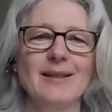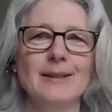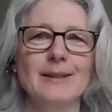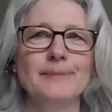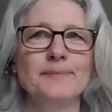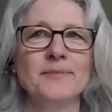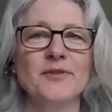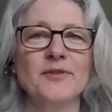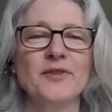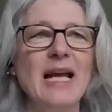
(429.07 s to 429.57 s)

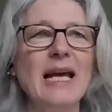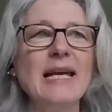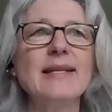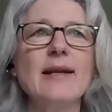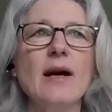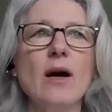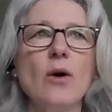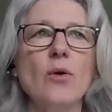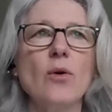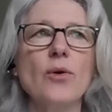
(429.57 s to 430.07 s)
ähm,
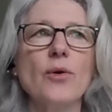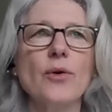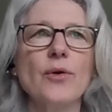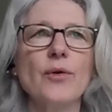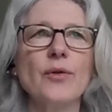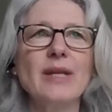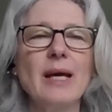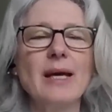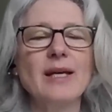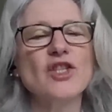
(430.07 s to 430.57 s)
vielleicht
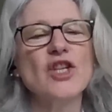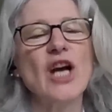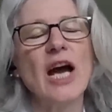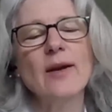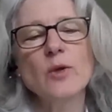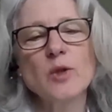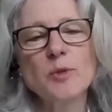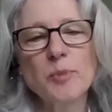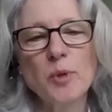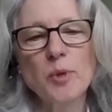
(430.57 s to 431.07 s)
auch der
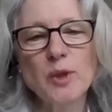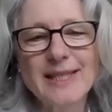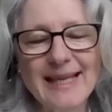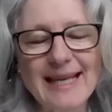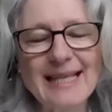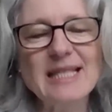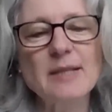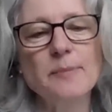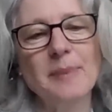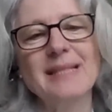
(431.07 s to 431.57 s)

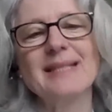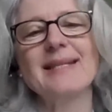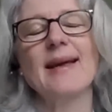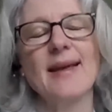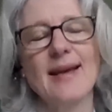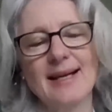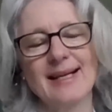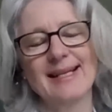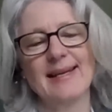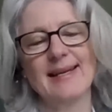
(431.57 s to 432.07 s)
Entscheidungsprozess
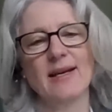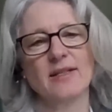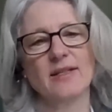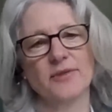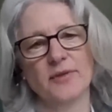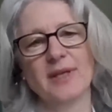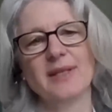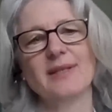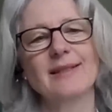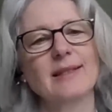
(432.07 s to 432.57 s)
besser
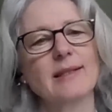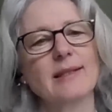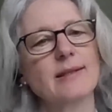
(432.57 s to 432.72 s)
erklärt wird.